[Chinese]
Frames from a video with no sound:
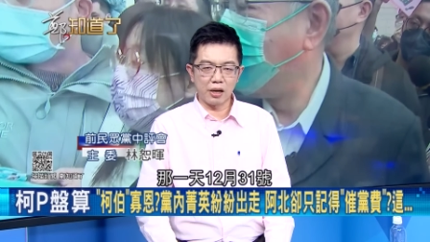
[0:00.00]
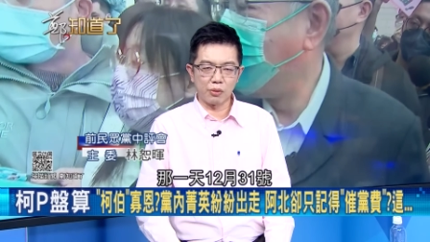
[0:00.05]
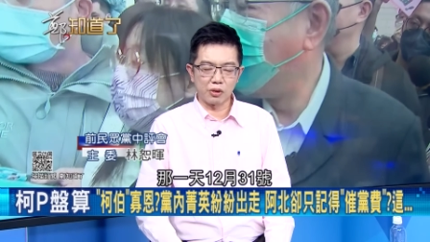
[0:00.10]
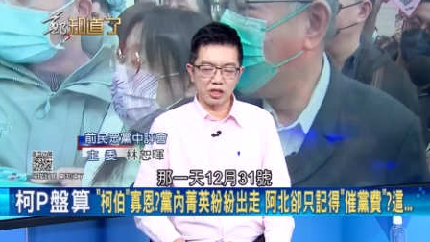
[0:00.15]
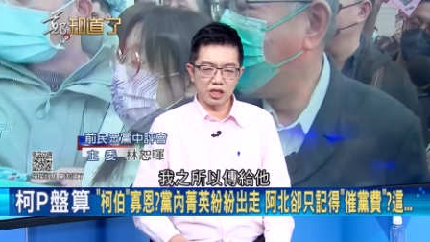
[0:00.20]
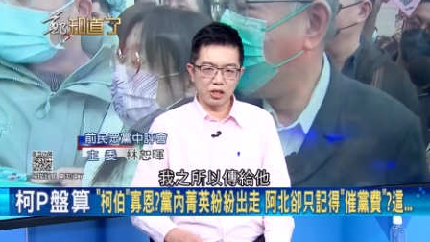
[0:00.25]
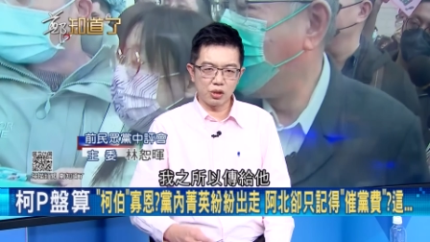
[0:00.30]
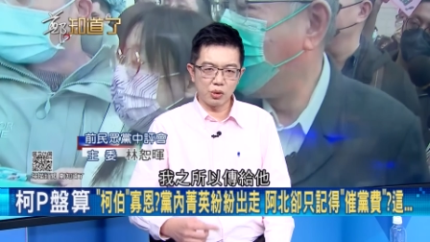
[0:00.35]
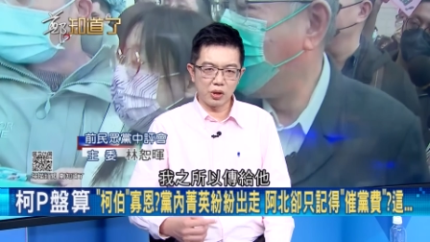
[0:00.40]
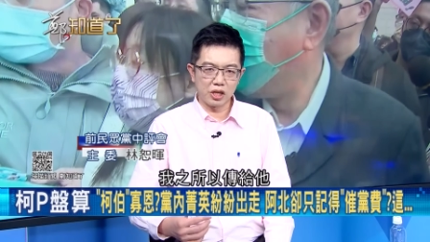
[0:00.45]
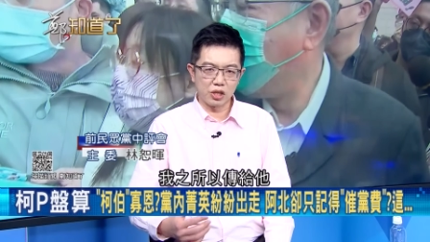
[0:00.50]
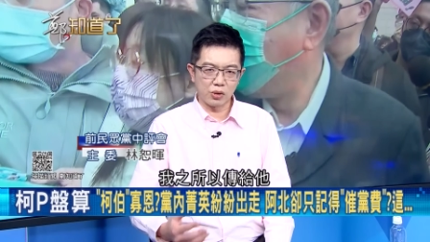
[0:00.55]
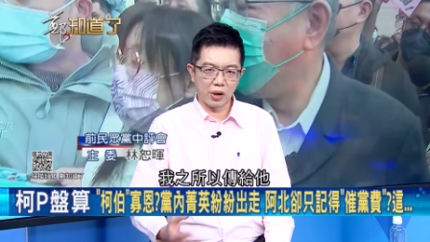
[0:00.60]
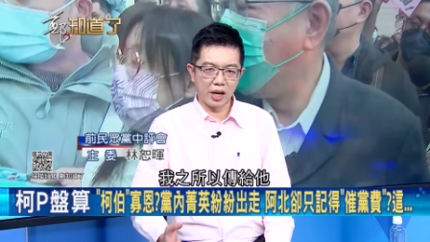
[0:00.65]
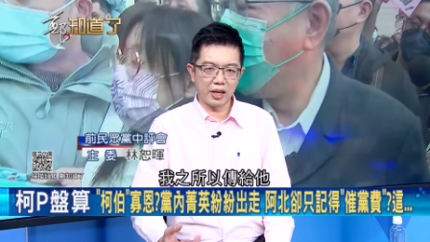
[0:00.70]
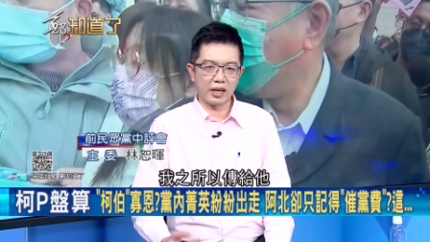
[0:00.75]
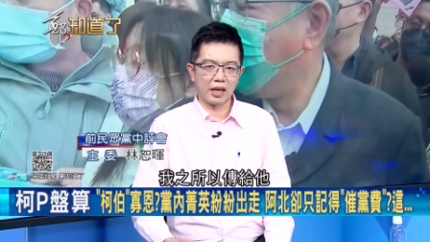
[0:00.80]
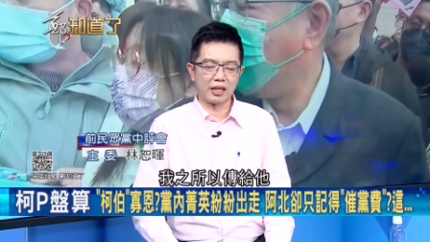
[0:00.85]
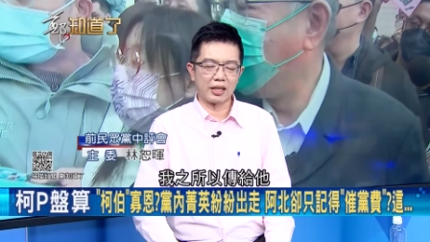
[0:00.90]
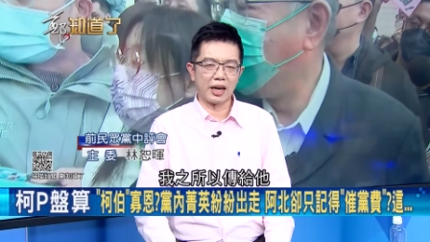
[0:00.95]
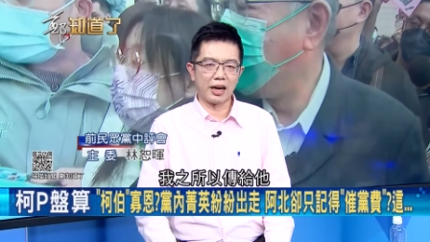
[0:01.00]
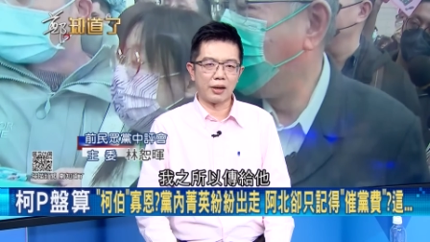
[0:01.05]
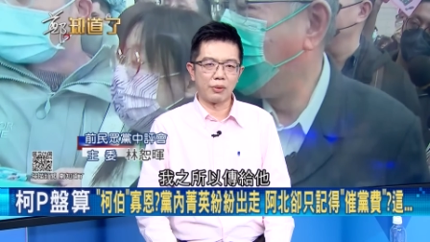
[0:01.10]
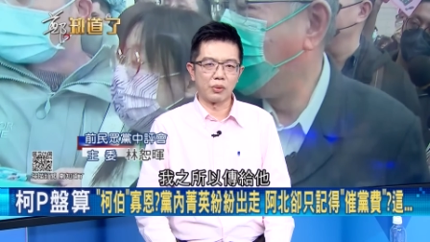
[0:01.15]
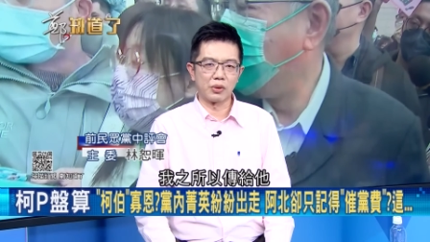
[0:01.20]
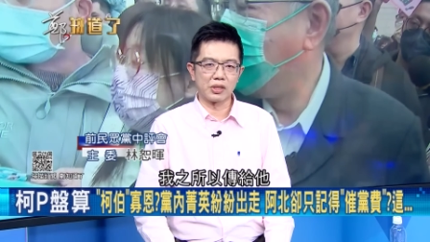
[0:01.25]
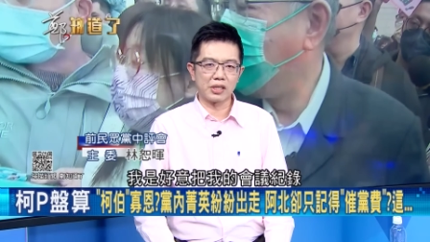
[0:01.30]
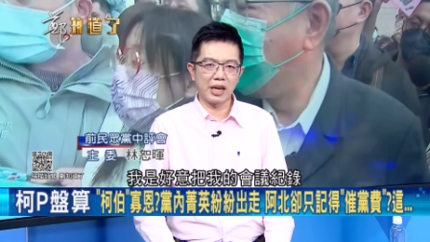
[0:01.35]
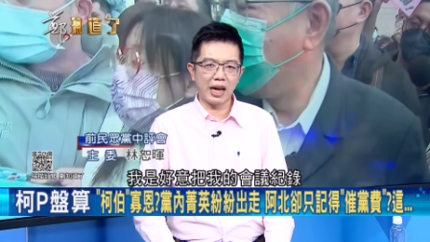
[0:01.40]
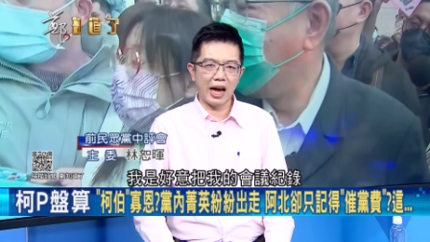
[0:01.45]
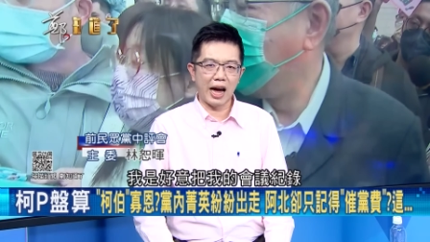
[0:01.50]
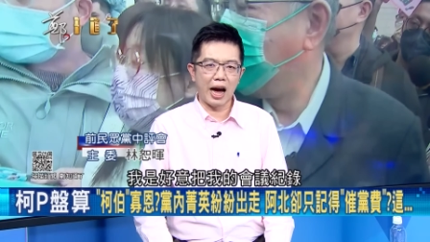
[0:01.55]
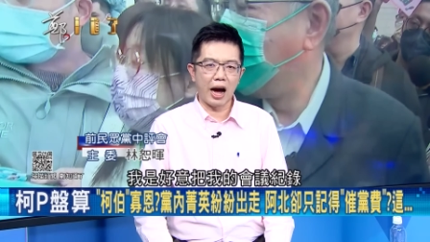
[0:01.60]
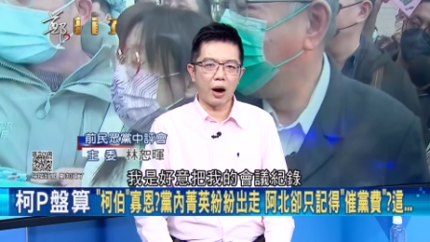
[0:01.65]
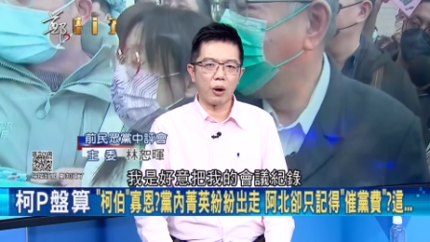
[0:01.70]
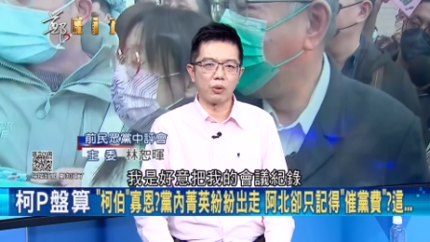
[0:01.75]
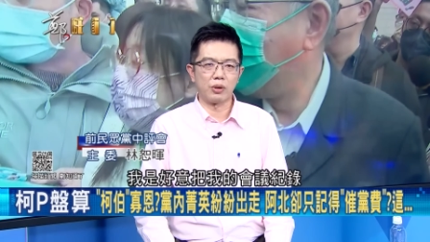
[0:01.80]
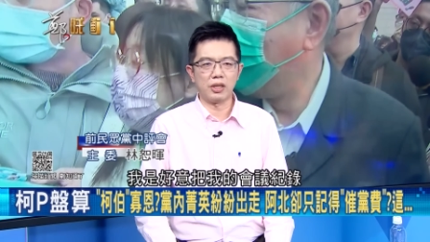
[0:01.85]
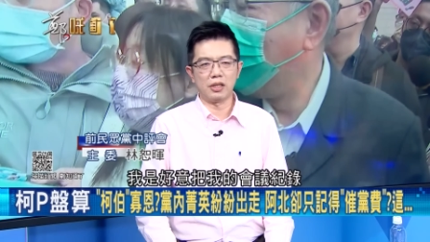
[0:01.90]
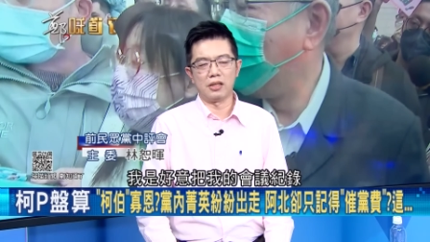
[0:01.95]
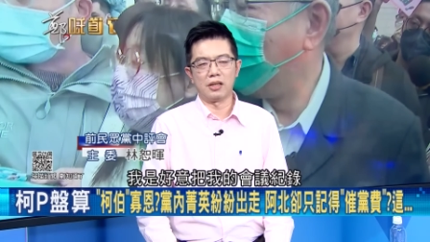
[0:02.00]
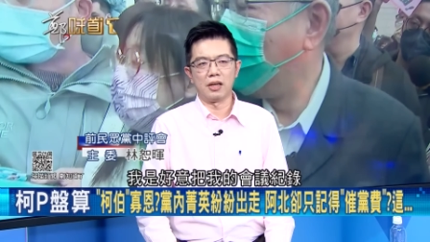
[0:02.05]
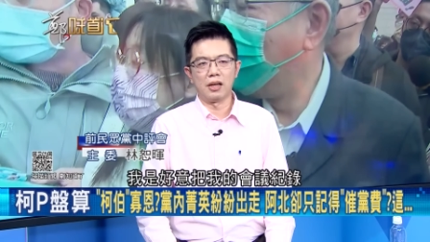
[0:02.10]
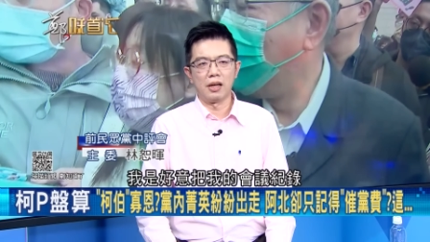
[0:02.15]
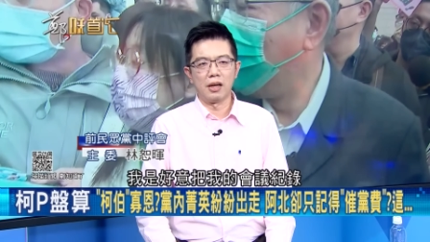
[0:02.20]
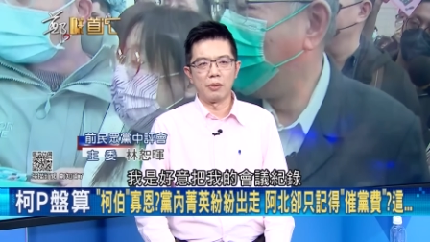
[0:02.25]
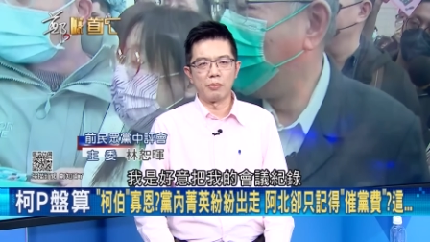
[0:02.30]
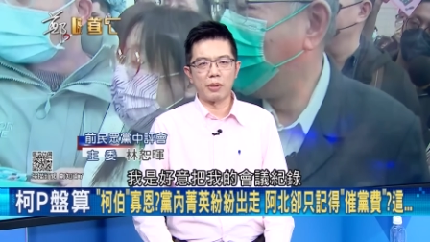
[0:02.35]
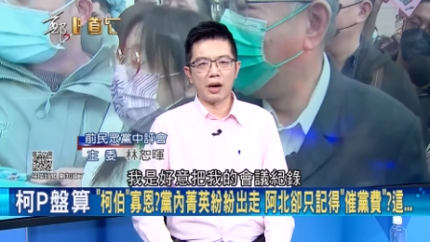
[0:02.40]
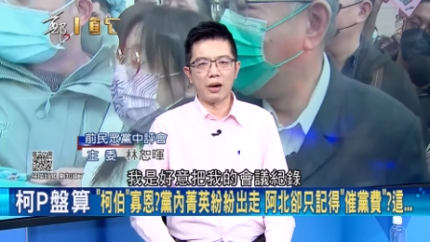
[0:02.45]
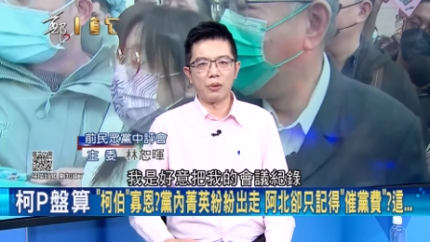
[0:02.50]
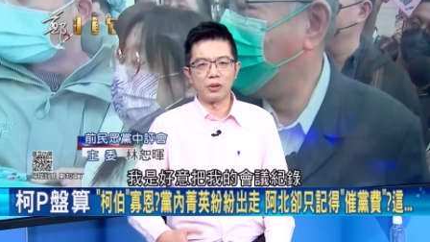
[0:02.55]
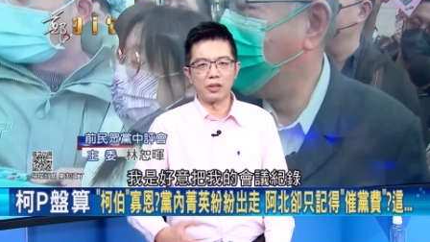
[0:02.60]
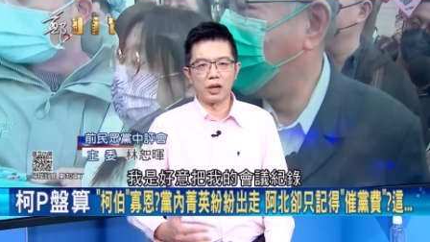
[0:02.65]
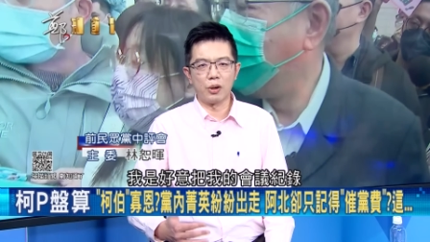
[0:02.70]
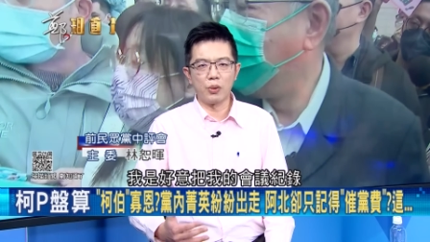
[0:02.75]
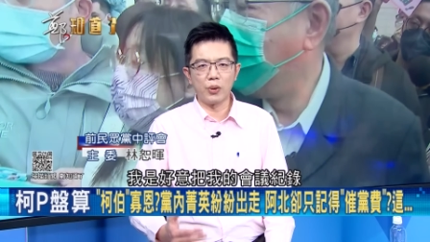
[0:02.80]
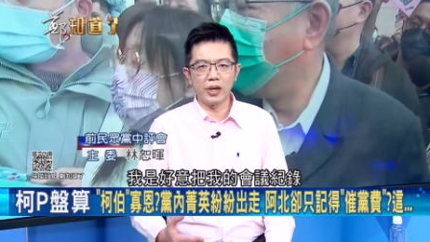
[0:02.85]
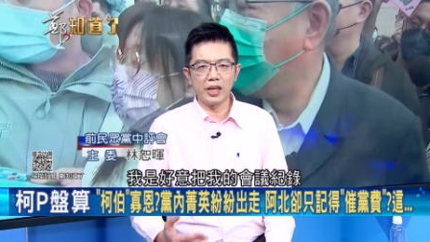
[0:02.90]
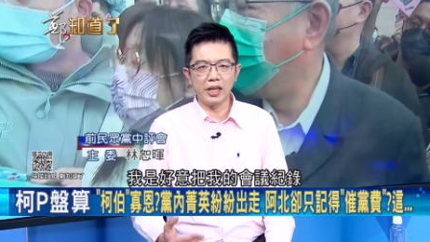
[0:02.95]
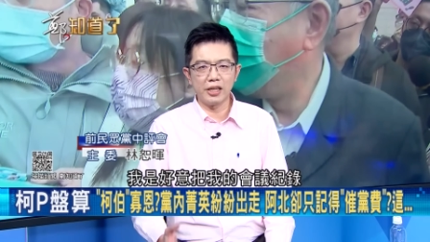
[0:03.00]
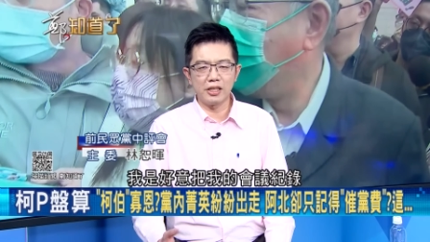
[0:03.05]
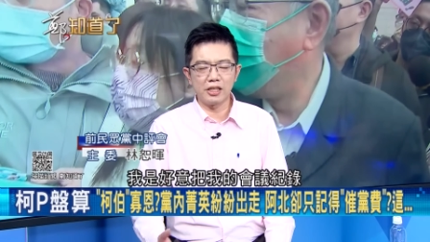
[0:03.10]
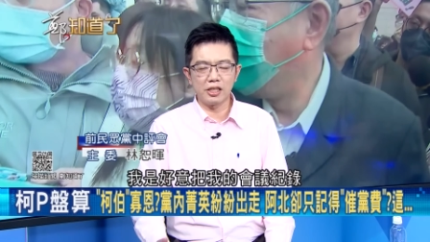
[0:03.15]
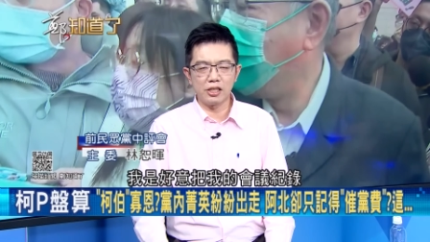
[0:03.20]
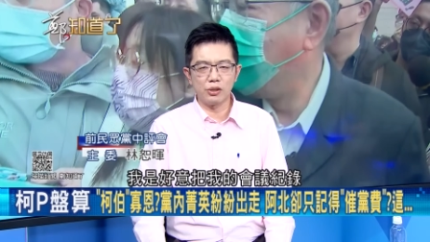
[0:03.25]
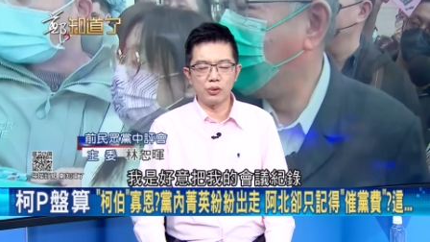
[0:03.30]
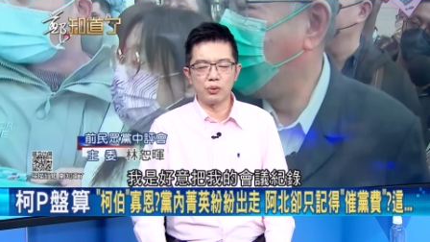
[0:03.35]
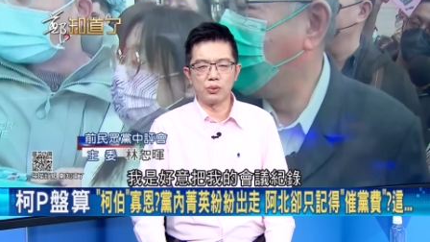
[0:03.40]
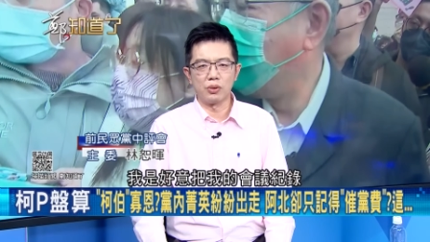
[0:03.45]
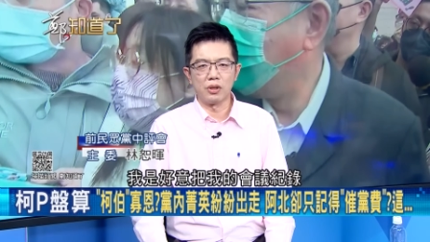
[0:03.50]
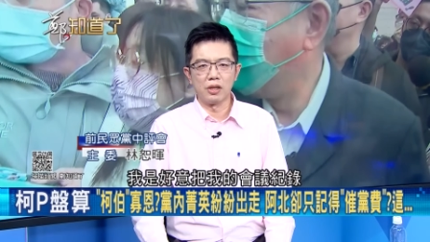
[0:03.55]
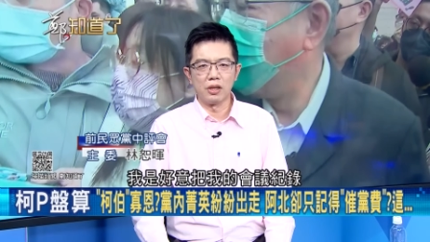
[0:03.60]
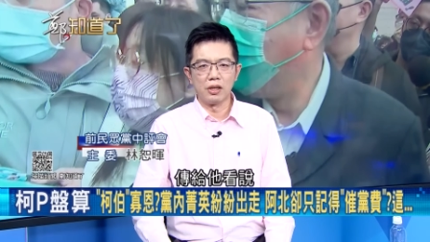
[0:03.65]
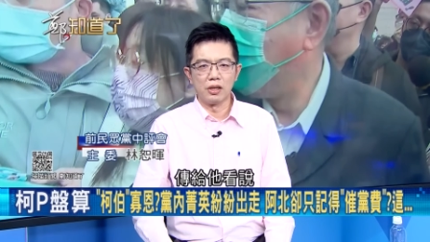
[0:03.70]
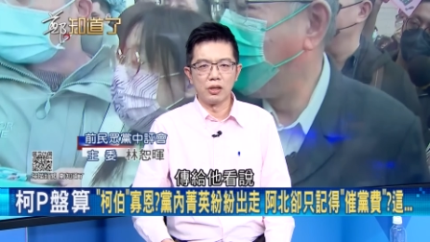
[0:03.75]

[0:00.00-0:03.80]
我之所以传给他，我是好意，把我的会议记录。